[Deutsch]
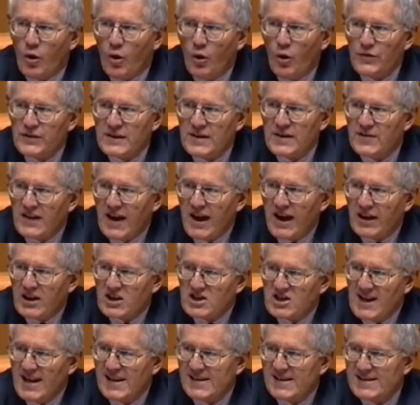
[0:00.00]
Und die
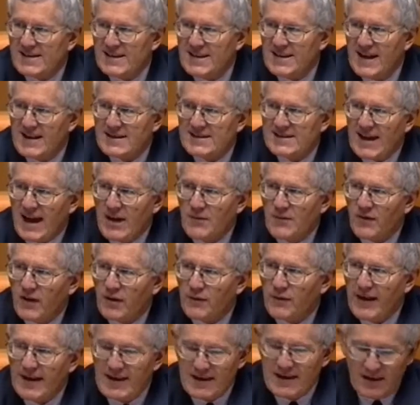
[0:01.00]
Frage stellt sich jetzt
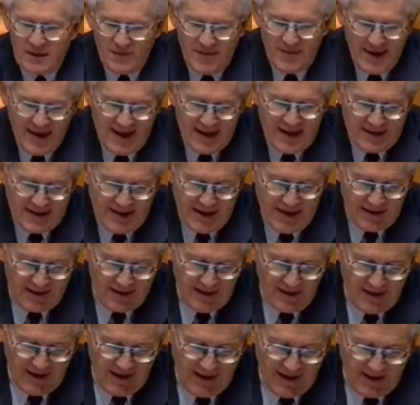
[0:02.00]
einfach, welcher Weg der
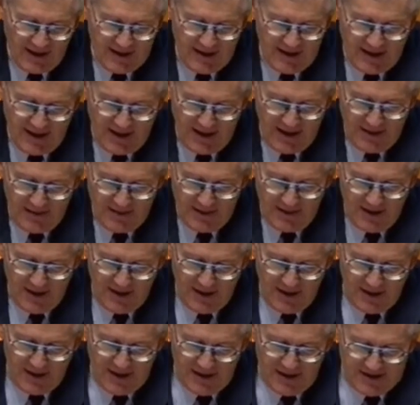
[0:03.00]
richtige
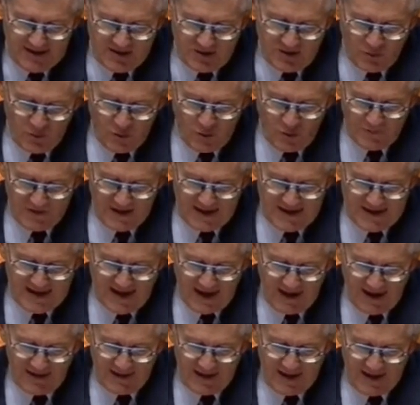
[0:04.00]
ist, um
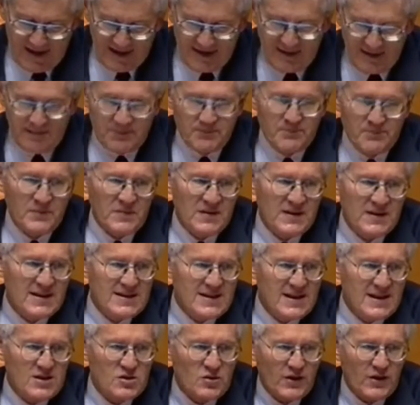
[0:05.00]
diese Anliegen, die
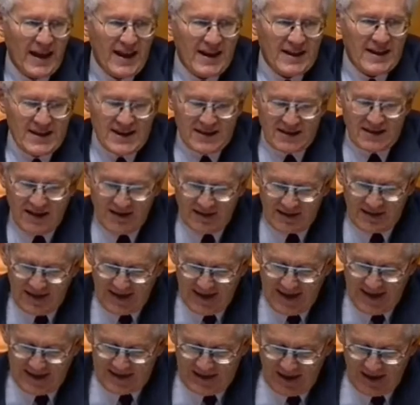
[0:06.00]
Sie zu Recht hier
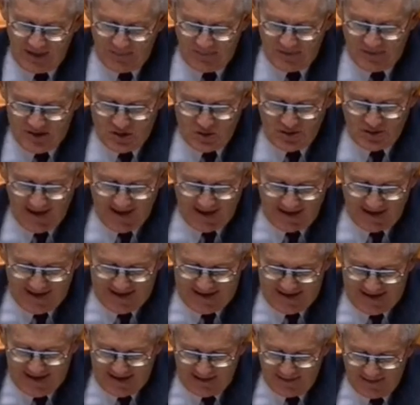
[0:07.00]
dargelegt haben, zu
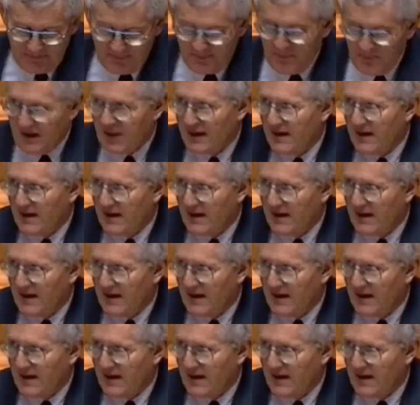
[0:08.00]
realisieren.